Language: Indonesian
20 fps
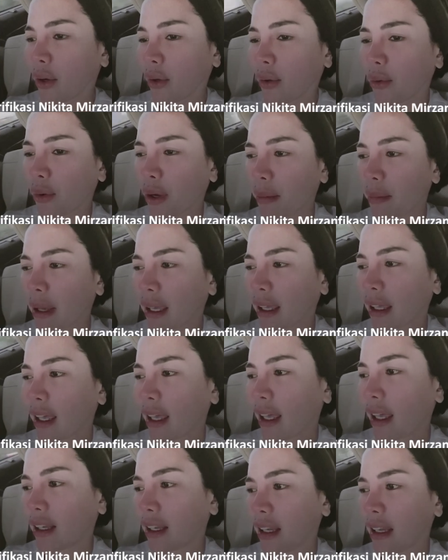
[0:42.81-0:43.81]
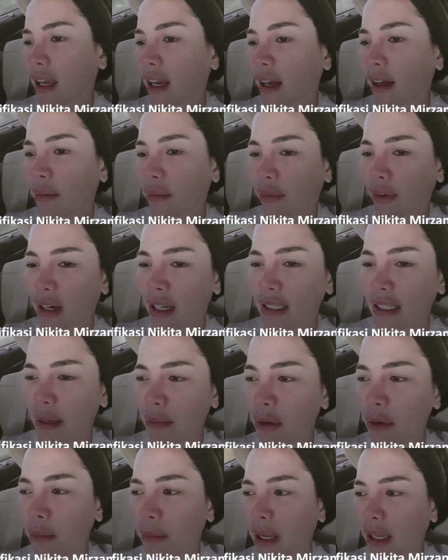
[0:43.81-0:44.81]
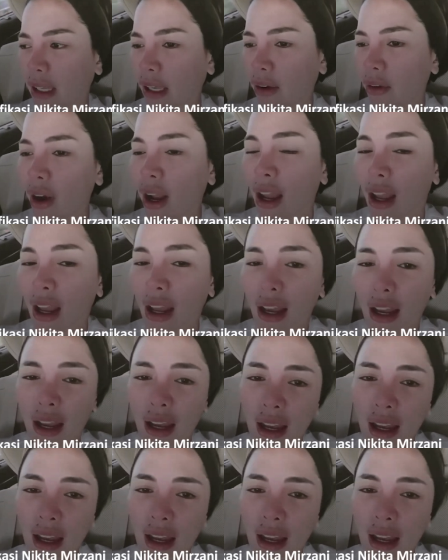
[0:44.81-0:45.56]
gue baking dia Freddy Sambo baking gue